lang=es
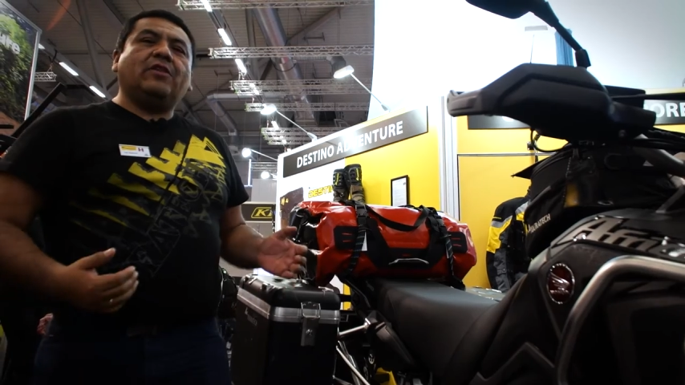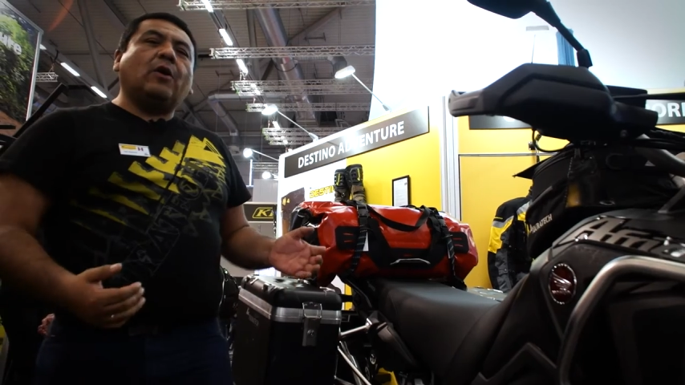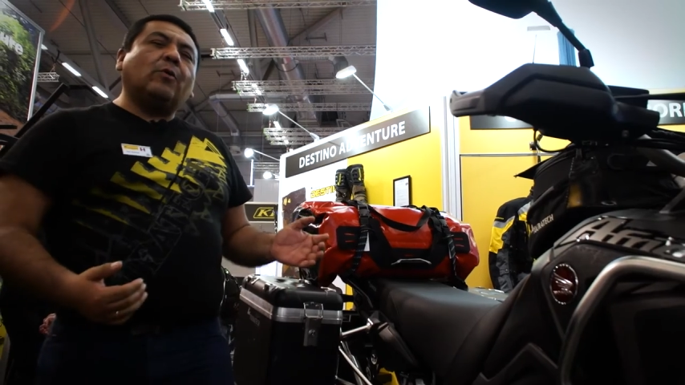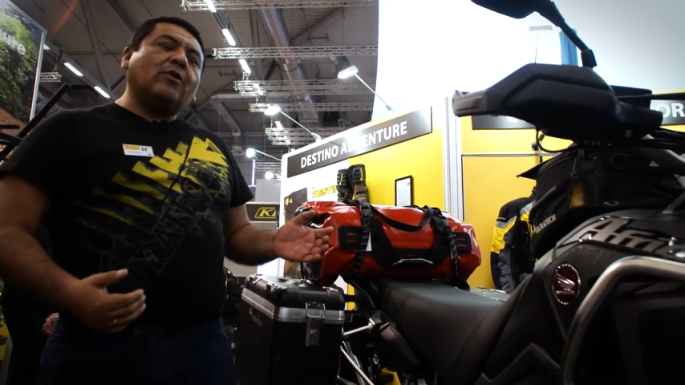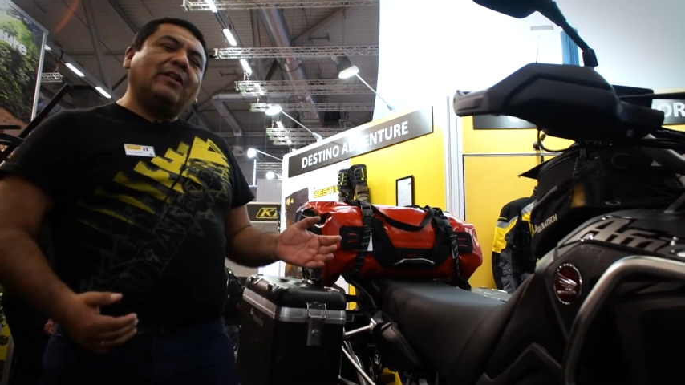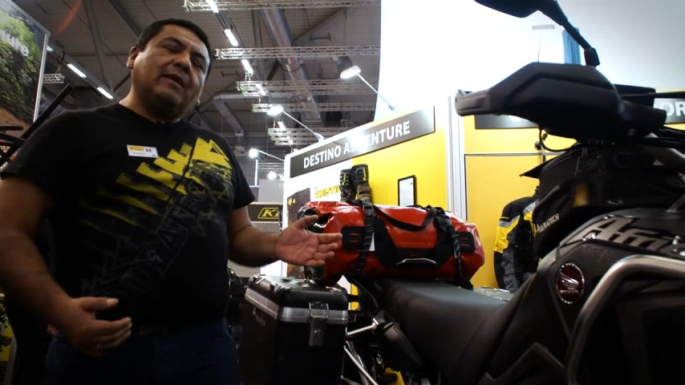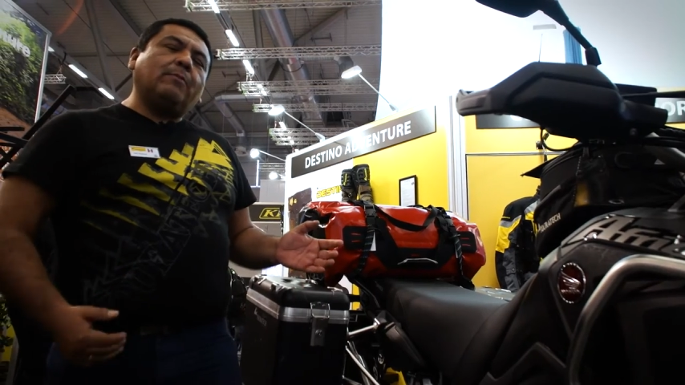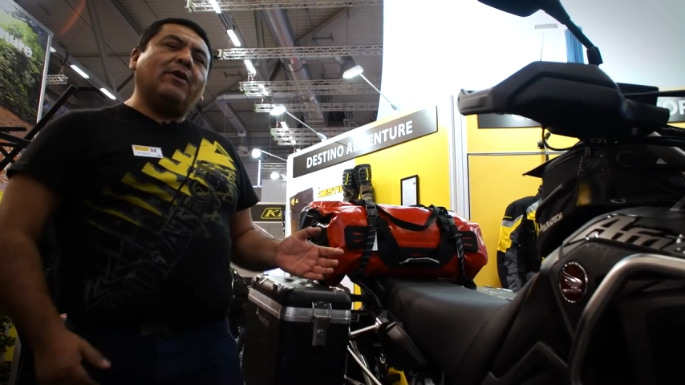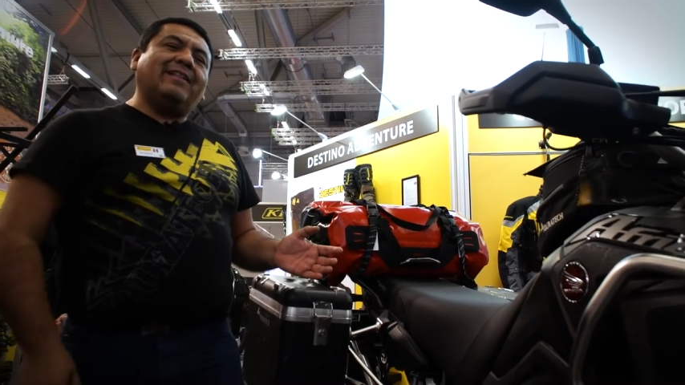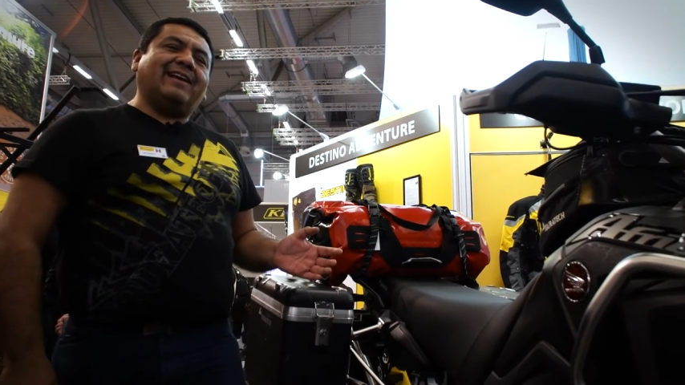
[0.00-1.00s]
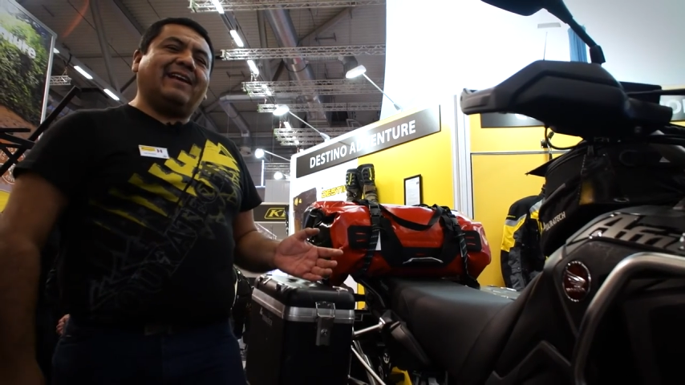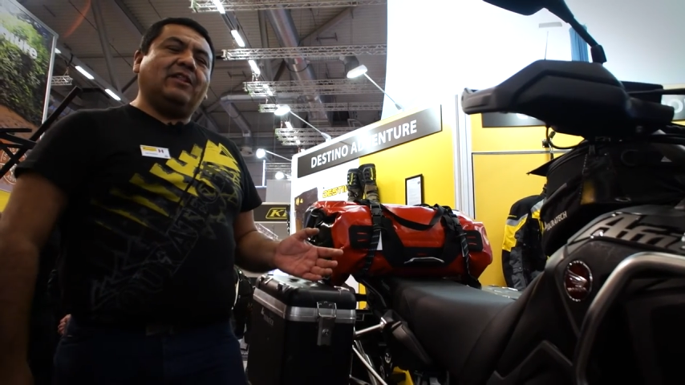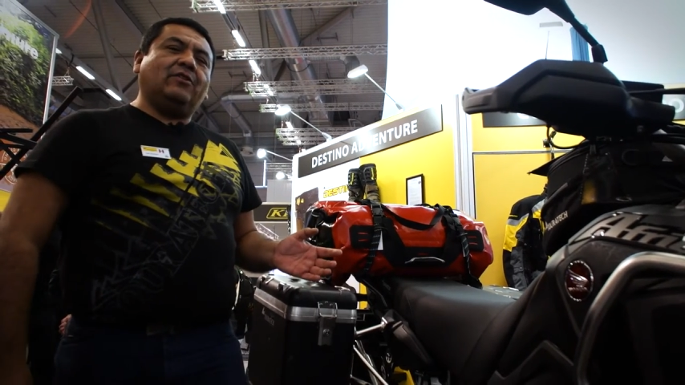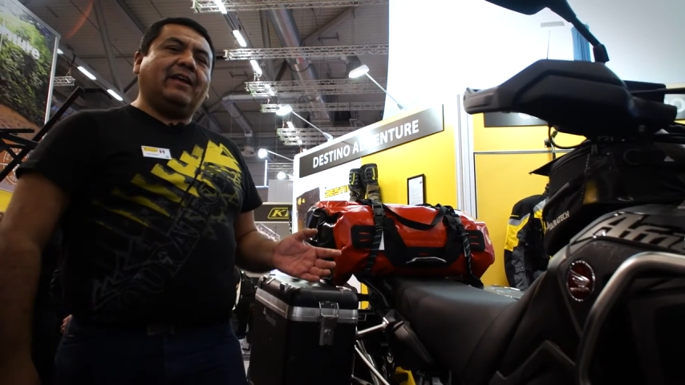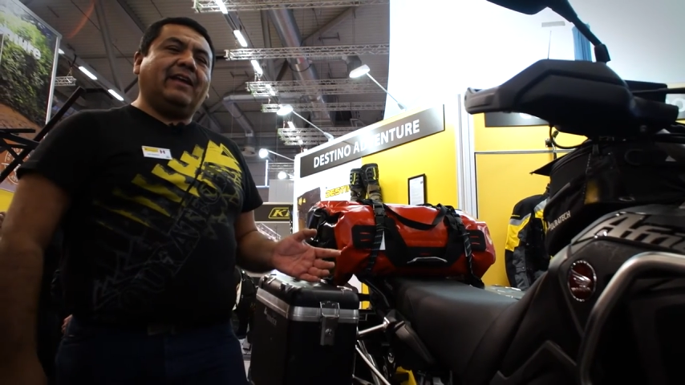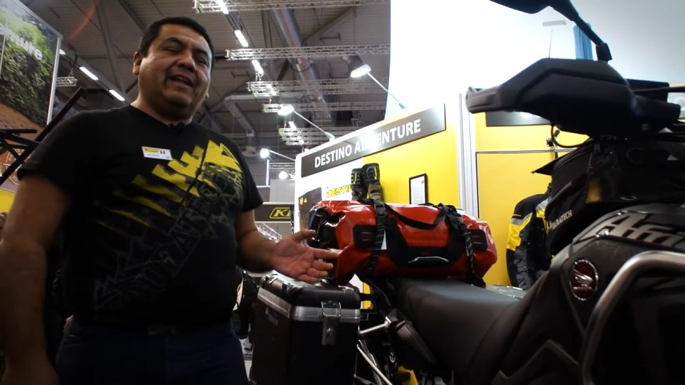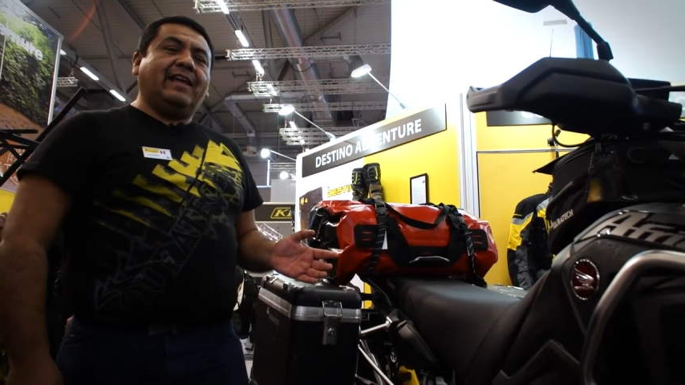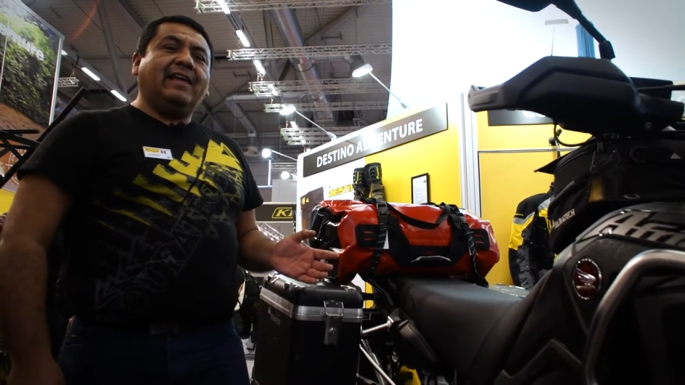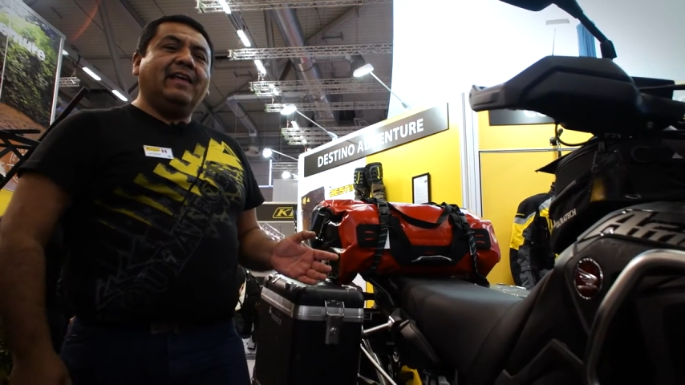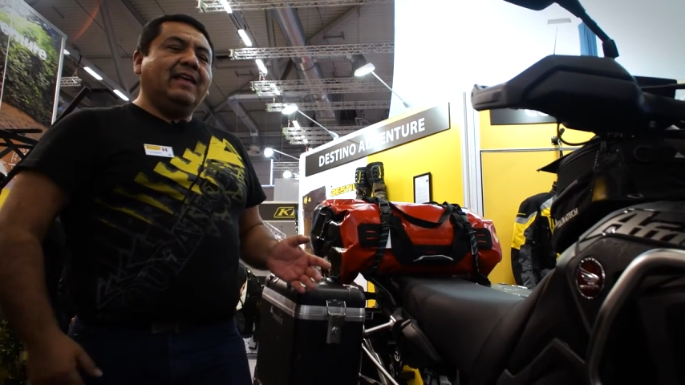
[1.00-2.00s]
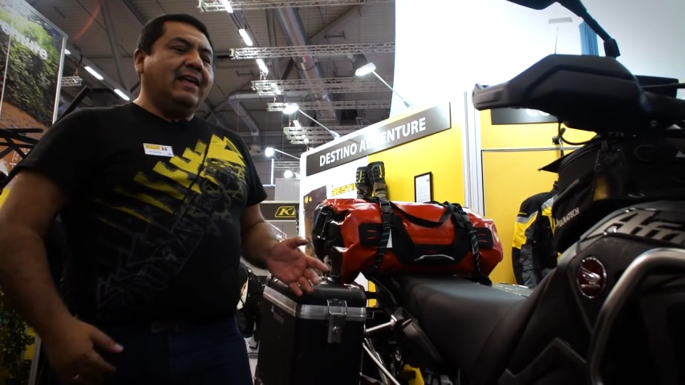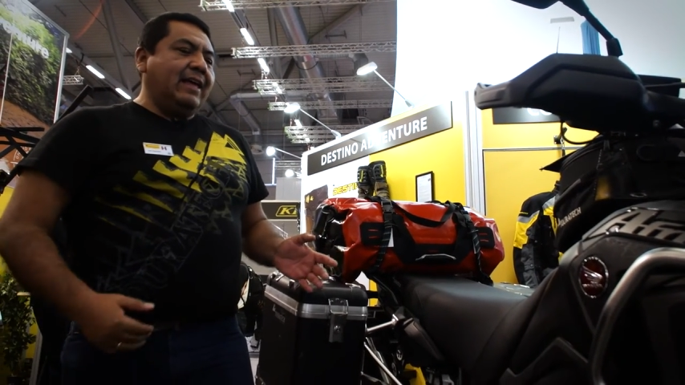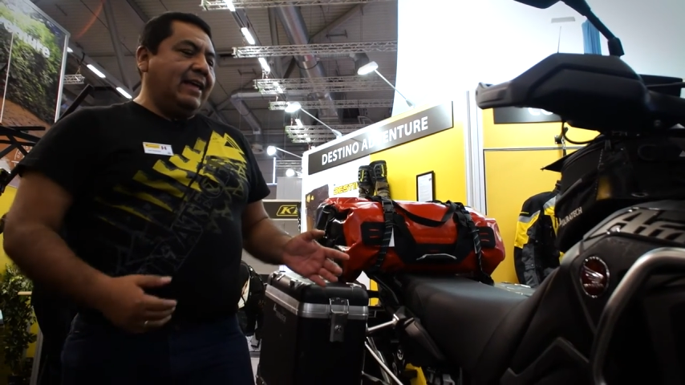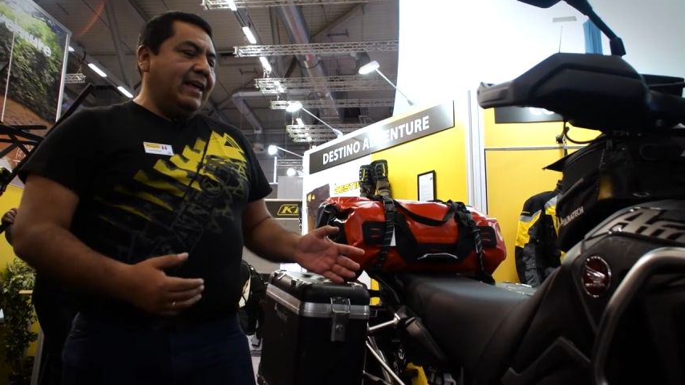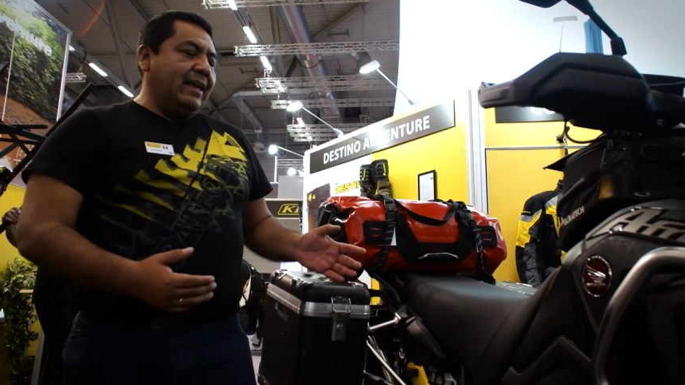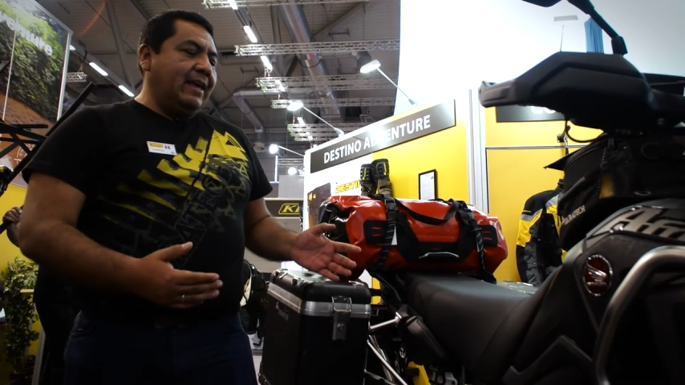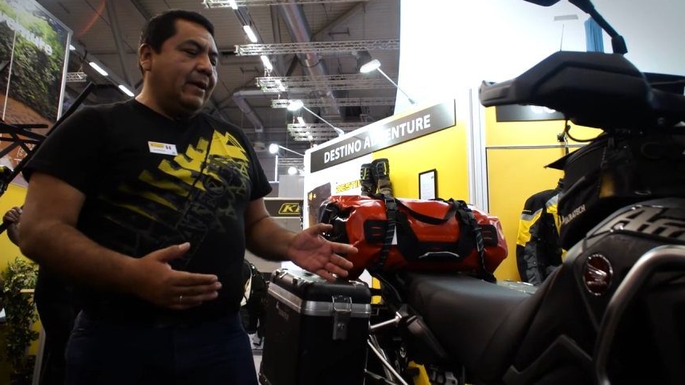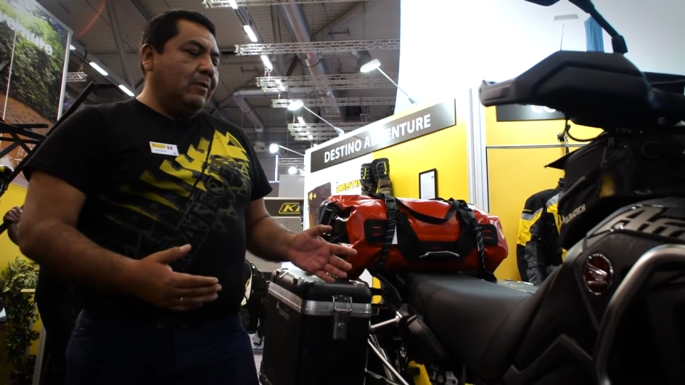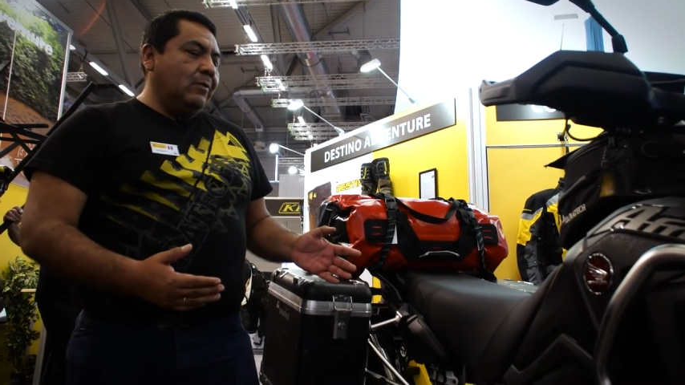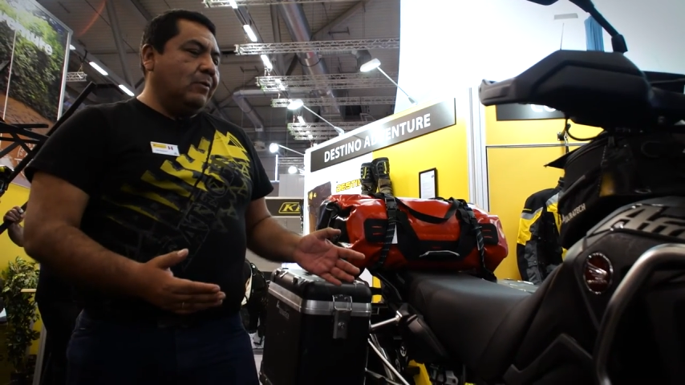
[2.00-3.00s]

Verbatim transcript: o de acuerdo al tipo de terreno que quiere eh,